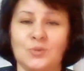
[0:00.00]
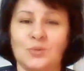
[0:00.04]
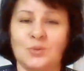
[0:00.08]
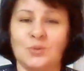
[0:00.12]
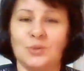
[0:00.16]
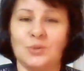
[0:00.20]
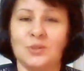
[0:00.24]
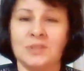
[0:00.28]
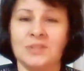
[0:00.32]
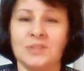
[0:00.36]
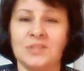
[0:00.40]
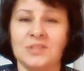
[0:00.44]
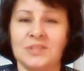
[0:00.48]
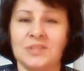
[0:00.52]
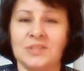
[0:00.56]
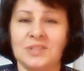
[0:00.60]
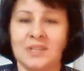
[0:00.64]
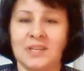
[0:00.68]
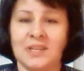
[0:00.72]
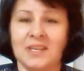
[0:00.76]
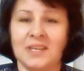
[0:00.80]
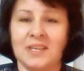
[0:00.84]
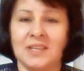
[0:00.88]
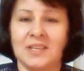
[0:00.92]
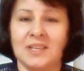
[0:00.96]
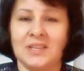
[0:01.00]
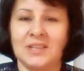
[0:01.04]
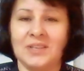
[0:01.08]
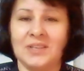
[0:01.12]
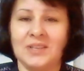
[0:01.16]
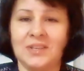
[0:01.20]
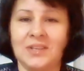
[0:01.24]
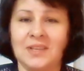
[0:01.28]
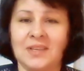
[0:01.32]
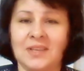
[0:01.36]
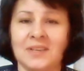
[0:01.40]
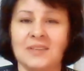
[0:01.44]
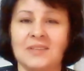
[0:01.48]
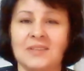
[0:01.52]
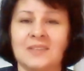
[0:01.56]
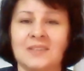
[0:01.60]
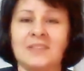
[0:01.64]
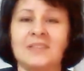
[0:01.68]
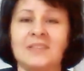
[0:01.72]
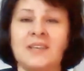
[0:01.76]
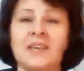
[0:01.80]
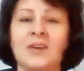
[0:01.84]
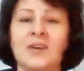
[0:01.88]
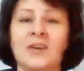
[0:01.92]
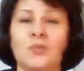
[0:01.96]
и я поняла, кто они
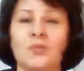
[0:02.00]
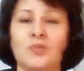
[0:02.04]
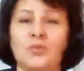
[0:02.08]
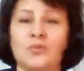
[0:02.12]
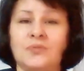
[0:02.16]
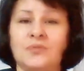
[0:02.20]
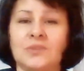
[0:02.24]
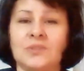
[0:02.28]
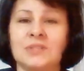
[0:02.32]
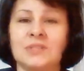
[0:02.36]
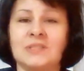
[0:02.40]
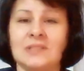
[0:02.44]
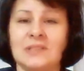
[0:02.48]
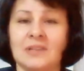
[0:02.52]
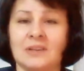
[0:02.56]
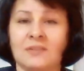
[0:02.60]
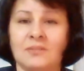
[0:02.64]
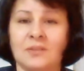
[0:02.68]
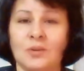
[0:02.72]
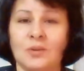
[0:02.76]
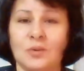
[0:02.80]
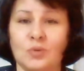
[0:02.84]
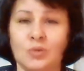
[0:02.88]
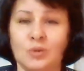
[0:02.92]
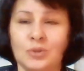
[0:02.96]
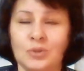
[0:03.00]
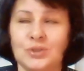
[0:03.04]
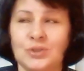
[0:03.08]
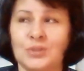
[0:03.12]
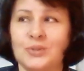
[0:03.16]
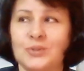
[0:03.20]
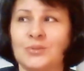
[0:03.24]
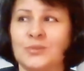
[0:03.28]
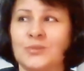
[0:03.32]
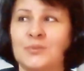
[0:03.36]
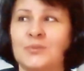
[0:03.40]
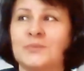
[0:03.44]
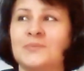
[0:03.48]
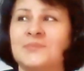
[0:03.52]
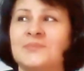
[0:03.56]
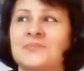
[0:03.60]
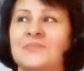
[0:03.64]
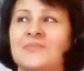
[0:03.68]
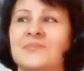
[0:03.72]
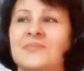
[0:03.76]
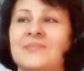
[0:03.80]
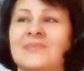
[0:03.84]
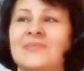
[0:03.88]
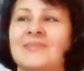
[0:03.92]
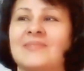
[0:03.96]
такие. Я их увидела воочию.
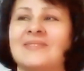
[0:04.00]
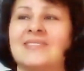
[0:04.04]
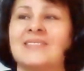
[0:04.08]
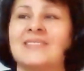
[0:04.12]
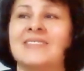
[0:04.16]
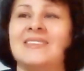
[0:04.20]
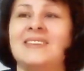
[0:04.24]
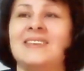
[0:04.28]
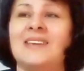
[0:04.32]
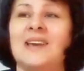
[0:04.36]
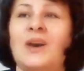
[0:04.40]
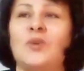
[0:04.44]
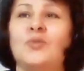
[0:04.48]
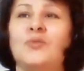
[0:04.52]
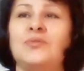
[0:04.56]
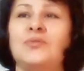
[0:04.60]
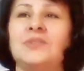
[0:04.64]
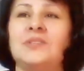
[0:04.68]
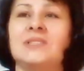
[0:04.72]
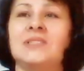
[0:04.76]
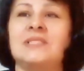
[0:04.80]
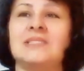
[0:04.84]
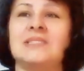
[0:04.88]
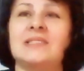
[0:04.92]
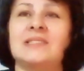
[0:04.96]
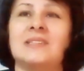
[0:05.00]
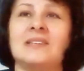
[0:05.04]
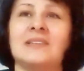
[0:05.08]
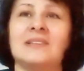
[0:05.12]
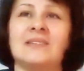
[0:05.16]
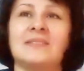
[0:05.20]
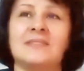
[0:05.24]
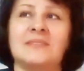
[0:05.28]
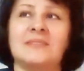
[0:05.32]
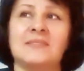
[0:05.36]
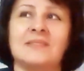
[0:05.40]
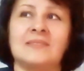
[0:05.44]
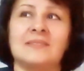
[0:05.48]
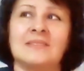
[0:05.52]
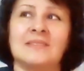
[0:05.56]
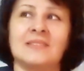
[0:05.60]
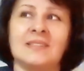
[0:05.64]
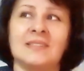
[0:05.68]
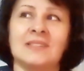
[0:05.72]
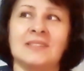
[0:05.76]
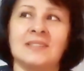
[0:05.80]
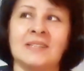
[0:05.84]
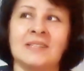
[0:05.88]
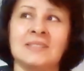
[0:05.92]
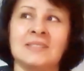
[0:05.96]
Я увидела э,
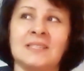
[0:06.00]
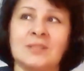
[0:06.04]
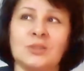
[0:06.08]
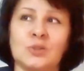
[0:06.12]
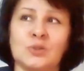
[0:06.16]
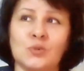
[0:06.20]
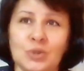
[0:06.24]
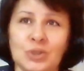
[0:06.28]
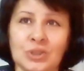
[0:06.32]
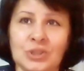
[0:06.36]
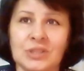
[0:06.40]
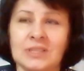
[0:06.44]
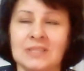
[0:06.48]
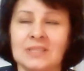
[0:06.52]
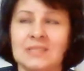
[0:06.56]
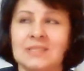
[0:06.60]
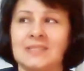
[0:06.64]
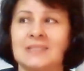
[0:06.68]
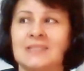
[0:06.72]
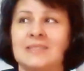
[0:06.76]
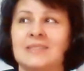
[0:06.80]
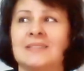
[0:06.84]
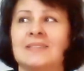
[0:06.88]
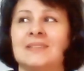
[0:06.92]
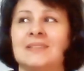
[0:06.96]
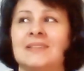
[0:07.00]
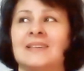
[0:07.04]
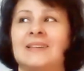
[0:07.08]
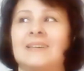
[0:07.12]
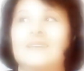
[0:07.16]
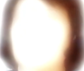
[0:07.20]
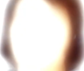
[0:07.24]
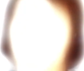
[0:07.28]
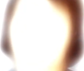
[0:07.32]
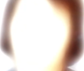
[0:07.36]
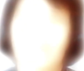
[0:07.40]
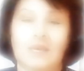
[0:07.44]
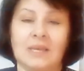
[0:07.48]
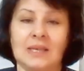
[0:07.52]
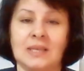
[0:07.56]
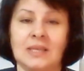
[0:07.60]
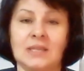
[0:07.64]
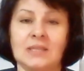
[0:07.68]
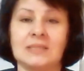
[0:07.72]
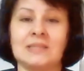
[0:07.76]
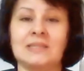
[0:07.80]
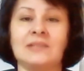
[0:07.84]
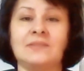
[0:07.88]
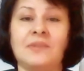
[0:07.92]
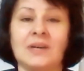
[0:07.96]
этих сущностей.
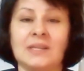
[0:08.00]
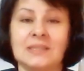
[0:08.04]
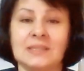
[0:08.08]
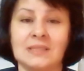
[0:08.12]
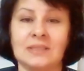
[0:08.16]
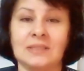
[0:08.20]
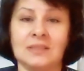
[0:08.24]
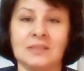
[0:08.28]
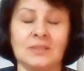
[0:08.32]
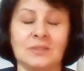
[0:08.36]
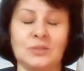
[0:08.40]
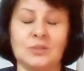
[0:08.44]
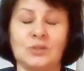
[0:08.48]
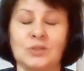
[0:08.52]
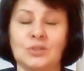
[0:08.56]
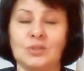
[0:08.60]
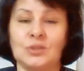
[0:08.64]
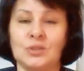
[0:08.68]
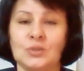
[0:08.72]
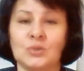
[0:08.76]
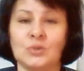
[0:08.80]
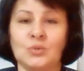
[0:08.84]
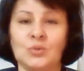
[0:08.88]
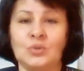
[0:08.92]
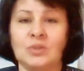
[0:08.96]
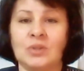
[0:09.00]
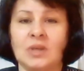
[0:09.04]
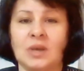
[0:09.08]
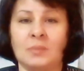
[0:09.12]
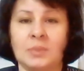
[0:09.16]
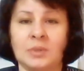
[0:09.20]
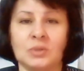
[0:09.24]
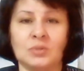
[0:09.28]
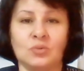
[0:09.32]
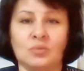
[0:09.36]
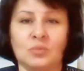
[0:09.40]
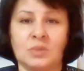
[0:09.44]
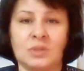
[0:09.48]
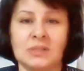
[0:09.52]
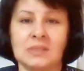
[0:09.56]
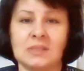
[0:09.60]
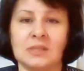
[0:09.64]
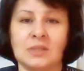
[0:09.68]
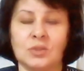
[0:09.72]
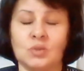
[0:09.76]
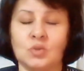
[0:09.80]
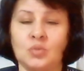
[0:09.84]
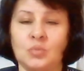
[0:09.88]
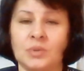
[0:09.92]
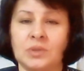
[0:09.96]
Если вас это интересует, я потом
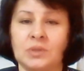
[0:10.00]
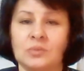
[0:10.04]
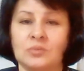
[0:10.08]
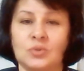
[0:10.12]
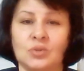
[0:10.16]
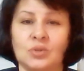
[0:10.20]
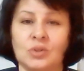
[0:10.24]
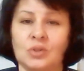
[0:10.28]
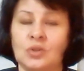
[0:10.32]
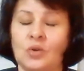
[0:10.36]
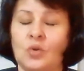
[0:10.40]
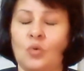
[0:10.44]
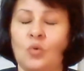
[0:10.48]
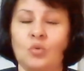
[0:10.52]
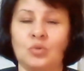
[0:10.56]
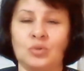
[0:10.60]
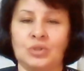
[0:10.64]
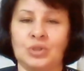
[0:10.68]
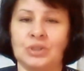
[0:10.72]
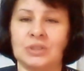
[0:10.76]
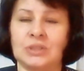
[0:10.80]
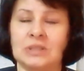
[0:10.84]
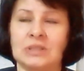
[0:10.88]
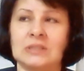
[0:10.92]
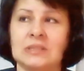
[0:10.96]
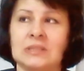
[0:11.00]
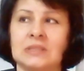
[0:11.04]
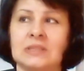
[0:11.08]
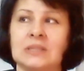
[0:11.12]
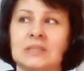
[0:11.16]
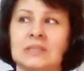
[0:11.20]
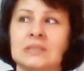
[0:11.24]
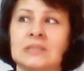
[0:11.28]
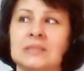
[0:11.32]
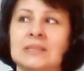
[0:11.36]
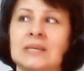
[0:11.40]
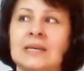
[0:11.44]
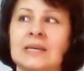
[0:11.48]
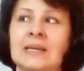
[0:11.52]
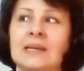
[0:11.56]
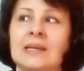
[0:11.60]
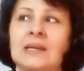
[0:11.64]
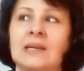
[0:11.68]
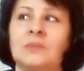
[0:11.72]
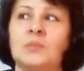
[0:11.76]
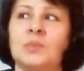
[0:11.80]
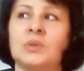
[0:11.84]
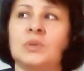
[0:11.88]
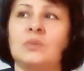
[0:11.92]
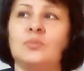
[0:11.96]
расскажу, потому что это очень интересно.
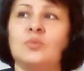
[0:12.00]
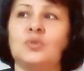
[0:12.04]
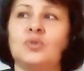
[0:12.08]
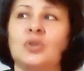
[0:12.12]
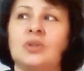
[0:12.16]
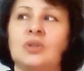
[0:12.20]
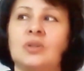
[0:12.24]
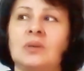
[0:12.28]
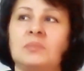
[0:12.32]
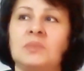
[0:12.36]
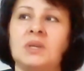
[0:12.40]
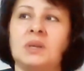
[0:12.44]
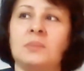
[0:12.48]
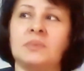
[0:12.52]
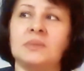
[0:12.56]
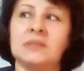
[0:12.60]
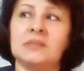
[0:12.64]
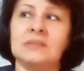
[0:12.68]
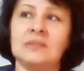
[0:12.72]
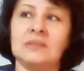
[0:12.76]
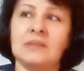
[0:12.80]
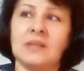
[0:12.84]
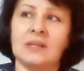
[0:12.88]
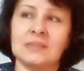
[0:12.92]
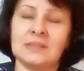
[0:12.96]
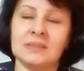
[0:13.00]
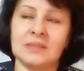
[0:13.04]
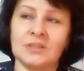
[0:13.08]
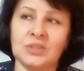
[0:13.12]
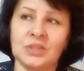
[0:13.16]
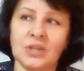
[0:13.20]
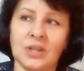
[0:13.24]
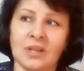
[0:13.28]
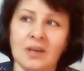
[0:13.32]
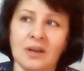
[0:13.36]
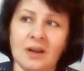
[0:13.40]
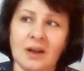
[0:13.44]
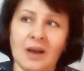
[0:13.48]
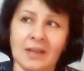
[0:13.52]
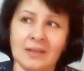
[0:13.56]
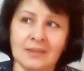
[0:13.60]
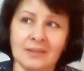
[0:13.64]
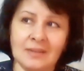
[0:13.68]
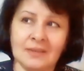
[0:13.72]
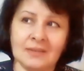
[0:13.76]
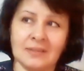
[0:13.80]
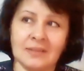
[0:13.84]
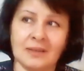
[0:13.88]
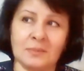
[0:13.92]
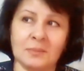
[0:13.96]
Потому что она меня подняла сначала к
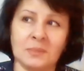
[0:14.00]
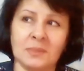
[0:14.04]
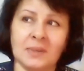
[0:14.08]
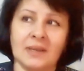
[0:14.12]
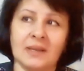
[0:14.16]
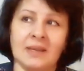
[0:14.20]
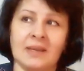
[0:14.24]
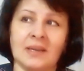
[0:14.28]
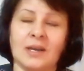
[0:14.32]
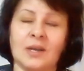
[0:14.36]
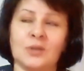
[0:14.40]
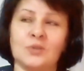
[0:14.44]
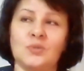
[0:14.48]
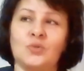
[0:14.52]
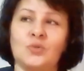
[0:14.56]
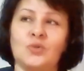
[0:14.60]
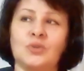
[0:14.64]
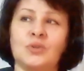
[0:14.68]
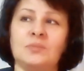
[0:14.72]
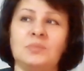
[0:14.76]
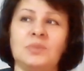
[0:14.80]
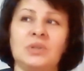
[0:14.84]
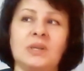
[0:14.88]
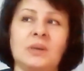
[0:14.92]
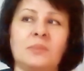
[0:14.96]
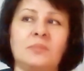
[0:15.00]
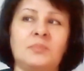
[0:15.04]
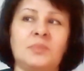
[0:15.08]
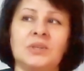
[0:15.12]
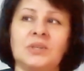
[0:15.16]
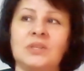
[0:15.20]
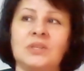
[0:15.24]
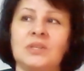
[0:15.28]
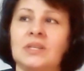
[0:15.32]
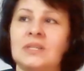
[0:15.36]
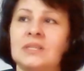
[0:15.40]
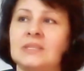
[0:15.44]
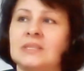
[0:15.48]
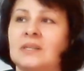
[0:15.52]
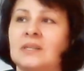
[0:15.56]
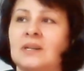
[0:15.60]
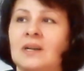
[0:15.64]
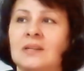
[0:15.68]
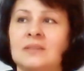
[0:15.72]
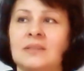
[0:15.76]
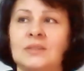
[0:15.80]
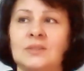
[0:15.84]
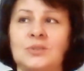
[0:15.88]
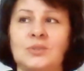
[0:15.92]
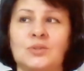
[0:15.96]
ангелам, которые меня приняли с
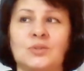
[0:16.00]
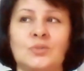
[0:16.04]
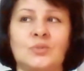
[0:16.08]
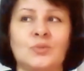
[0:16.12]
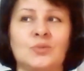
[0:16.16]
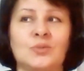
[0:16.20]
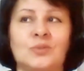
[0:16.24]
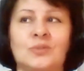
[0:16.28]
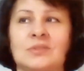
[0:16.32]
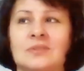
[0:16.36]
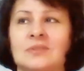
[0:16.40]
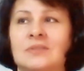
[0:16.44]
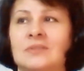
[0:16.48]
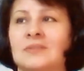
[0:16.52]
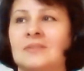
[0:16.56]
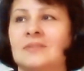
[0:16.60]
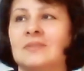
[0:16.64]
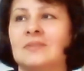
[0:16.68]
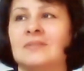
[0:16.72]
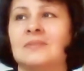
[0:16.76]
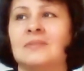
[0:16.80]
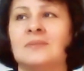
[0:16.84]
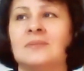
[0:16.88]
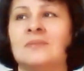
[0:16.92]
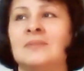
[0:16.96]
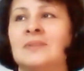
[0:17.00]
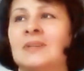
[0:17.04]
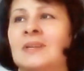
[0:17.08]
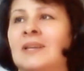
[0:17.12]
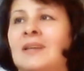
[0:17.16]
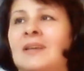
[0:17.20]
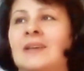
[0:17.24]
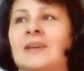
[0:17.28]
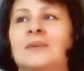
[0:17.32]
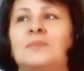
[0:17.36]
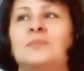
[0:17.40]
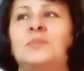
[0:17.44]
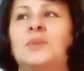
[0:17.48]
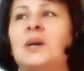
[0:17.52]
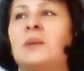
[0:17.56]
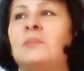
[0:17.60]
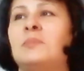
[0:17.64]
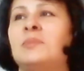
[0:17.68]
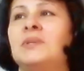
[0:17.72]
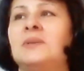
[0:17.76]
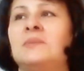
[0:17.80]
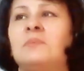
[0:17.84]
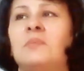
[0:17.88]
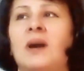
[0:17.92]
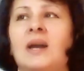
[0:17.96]
радостью. С... Э, мы
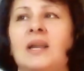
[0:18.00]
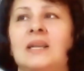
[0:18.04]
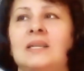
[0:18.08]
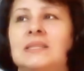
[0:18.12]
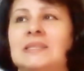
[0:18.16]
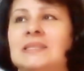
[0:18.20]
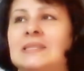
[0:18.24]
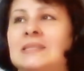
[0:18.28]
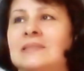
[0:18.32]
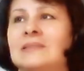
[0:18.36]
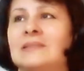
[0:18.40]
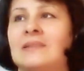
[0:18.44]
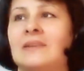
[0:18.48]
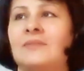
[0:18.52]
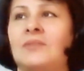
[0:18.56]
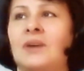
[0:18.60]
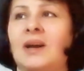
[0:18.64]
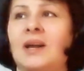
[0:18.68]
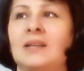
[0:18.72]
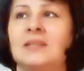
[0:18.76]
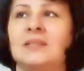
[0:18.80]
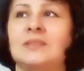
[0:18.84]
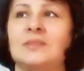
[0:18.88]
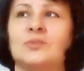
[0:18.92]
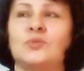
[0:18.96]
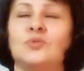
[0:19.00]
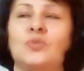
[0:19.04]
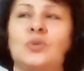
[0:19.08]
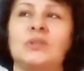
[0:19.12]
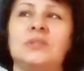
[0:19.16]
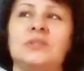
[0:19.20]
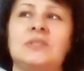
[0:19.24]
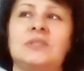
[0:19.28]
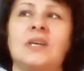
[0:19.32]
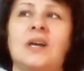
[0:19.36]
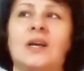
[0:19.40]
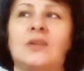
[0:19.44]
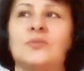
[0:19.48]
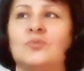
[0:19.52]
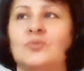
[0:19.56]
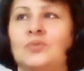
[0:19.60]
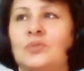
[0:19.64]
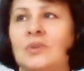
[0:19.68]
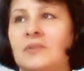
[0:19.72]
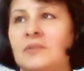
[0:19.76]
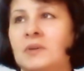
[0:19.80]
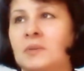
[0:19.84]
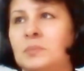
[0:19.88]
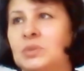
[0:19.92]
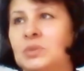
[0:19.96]
обнимались, целовались, ну а
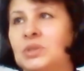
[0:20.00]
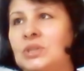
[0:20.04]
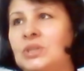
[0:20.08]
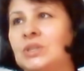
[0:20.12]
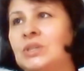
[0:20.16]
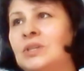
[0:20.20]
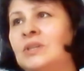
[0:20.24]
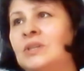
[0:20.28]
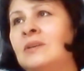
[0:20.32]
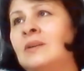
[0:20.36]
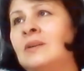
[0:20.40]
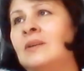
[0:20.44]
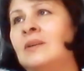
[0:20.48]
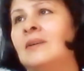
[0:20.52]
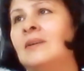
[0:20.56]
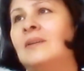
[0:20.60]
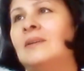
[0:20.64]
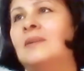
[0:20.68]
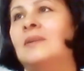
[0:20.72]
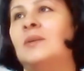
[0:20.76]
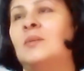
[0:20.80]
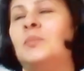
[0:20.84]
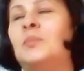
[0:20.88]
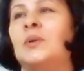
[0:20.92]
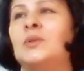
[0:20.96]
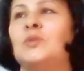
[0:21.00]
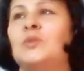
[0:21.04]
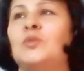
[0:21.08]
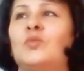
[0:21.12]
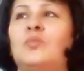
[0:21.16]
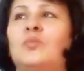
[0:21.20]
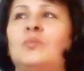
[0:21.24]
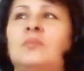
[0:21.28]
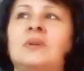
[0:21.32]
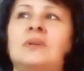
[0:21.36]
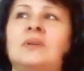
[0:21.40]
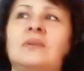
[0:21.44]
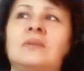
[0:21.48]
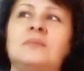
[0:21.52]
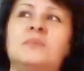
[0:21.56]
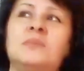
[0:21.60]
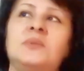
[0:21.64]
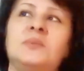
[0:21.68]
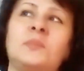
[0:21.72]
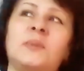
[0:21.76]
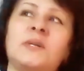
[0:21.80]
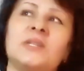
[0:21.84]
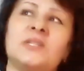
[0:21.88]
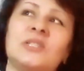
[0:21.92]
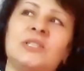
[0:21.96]
Диану-то вообще. А потом э,
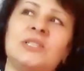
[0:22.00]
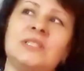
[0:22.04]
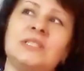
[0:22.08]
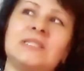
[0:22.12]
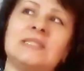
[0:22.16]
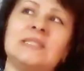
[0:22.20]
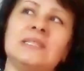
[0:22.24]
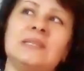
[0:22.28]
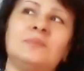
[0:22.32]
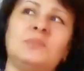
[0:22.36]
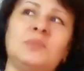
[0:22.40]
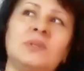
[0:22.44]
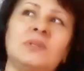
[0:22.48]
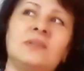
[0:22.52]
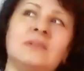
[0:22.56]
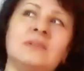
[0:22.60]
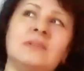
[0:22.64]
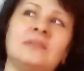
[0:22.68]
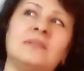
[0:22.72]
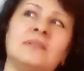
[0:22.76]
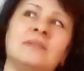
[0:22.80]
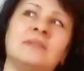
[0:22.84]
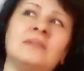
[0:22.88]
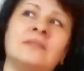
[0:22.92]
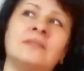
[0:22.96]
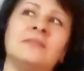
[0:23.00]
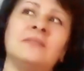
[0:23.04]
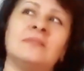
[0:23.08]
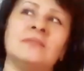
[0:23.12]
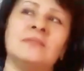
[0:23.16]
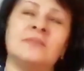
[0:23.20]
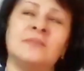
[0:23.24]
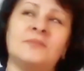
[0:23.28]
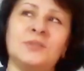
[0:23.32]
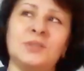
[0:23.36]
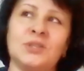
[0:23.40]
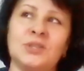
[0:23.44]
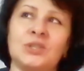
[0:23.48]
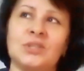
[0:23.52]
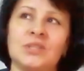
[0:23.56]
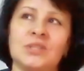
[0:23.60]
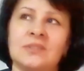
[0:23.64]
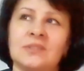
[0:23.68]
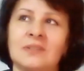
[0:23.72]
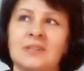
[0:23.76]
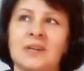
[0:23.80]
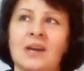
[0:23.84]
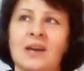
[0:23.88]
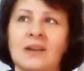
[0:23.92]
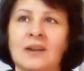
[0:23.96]
мы пошли с ними
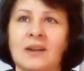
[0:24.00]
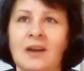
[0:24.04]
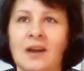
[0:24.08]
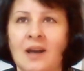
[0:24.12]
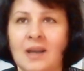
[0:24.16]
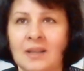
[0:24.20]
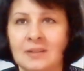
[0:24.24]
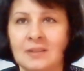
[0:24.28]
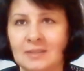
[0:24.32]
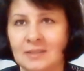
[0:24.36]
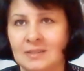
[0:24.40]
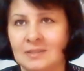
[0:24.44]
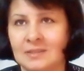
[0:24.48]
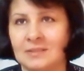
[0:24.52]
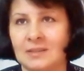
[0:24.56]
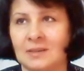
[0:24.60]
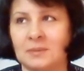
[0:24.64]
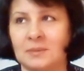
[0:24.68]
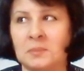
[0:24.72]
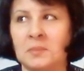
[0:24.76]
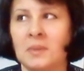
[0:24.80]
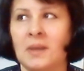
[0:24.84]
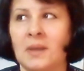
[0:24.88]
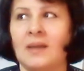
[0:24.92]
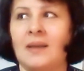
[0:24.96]
выше, к архангелам.